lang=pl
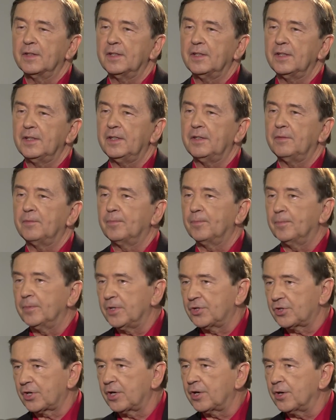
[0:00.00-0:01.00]
I,
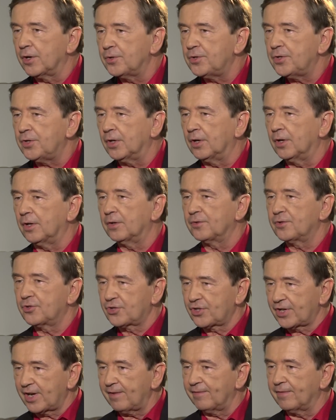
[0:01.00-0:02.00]
jeżeli chodzi o
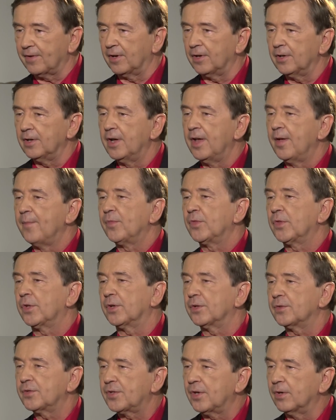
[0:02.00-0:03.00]
drzewo,
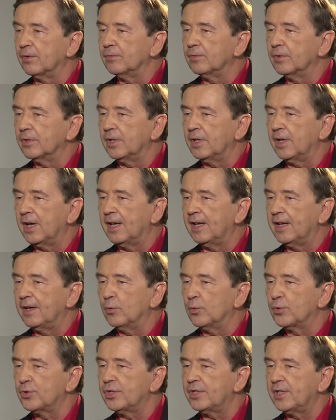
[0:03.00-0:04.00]
to są e,
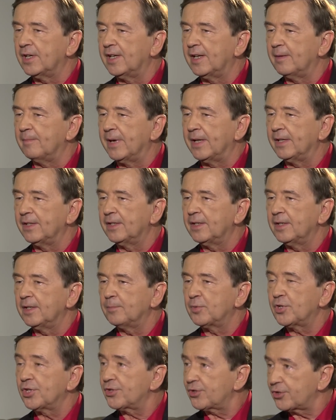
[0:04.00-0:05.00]
użyte elementy
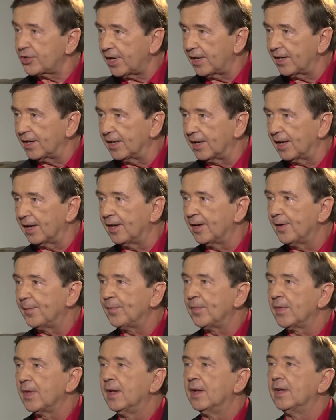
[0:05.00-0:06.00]
przestrzenne.
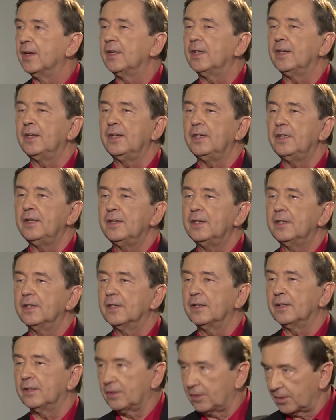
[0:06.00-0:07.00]
I
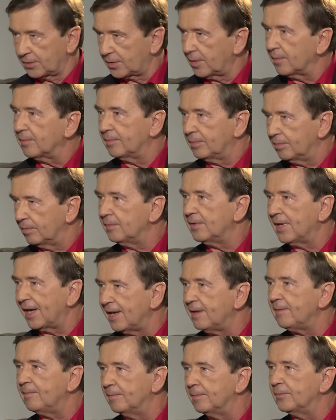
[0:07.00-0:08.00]
to są
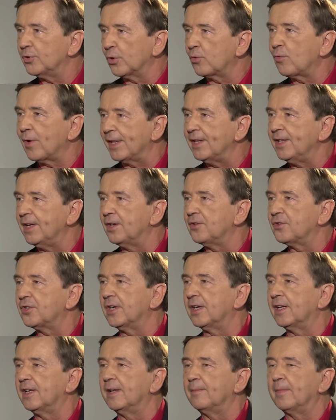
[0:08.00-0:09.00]

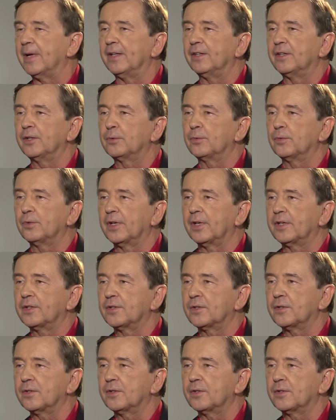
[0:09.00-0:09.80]
najdokładniejsze elementy, które